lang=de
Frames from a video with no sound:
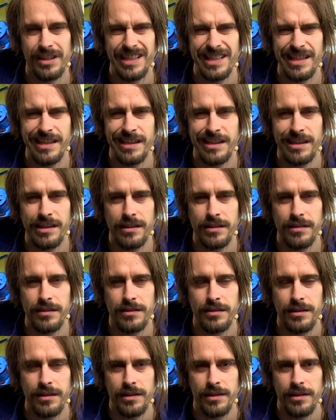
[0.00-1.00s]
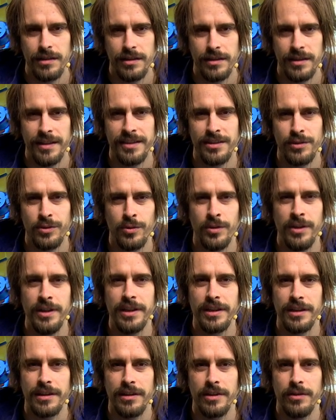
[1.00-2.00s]
Ah,
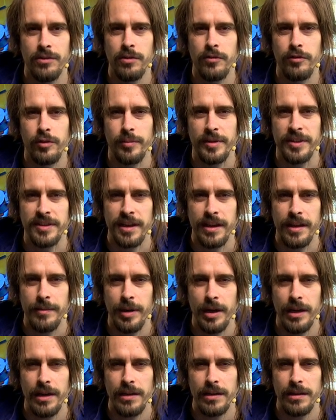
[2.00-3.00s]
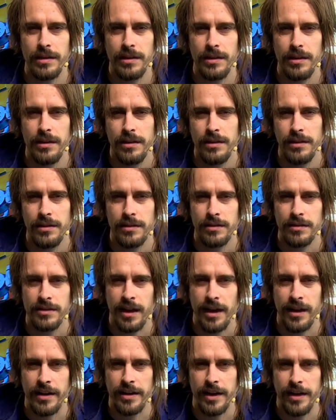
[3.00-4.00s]
gestikuliere nur für mich selber und
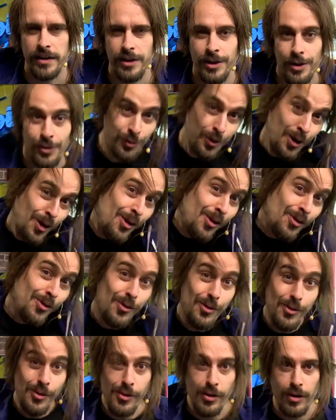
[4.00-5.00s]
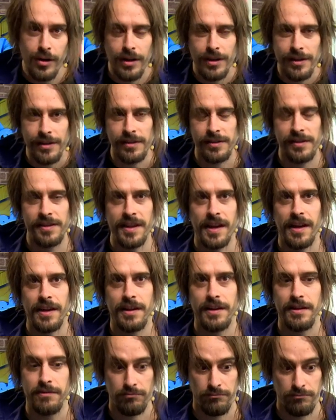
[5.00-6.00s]
sage dann Woo! Und
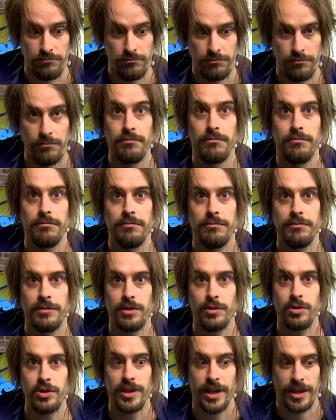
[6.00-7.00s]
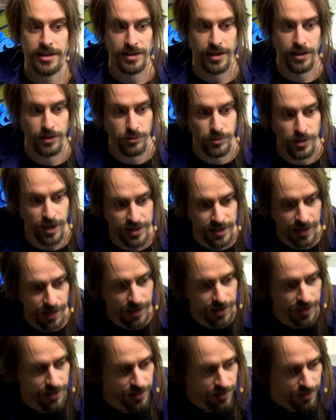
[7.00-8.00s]
zack. So startet ein guter
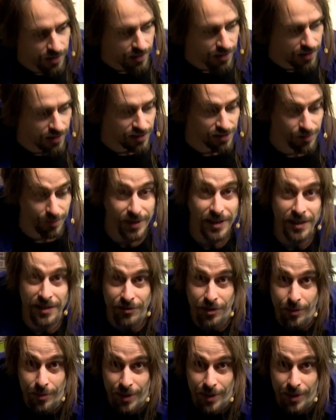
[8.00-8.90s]
Tag. Zumindest für